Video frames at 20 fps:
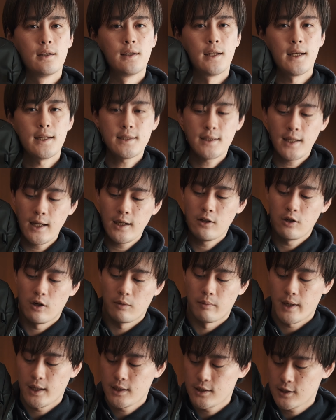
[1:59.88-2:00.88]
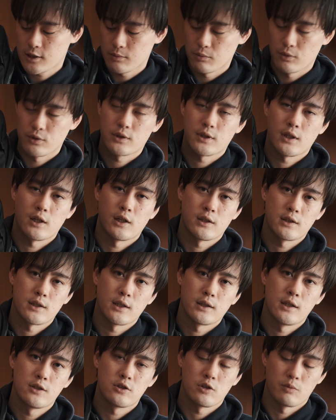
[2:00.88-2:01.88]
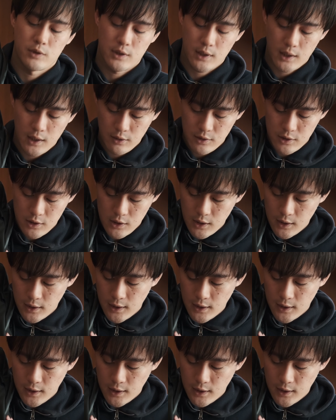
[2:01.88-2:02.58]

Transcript: ダサいのは毎日持つからさ、テンションも下がるし